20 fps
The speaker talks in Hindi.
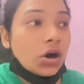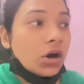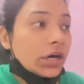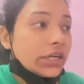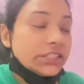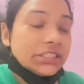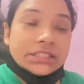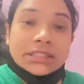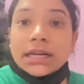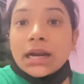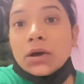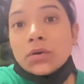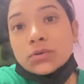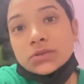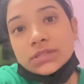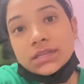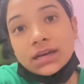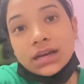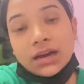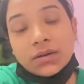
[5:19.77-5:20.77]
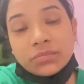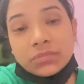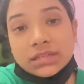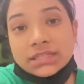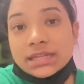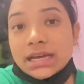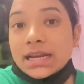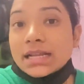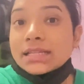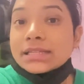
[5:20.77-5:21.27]
और जितना हो सका हमने
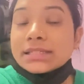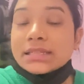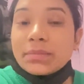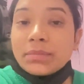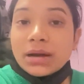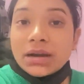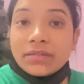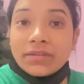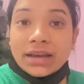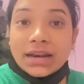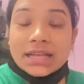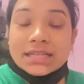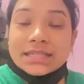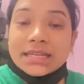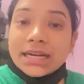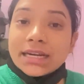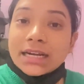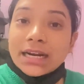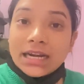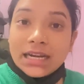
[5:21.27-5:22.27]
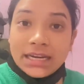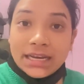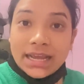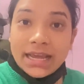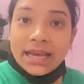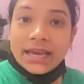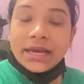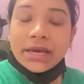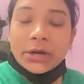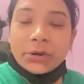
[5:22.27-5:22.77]
सारा सामान वगैरह सेट कर
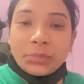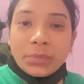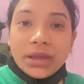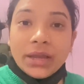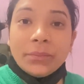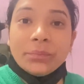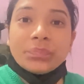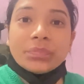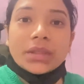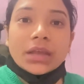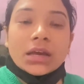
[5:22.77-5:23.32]
लिया है घर पे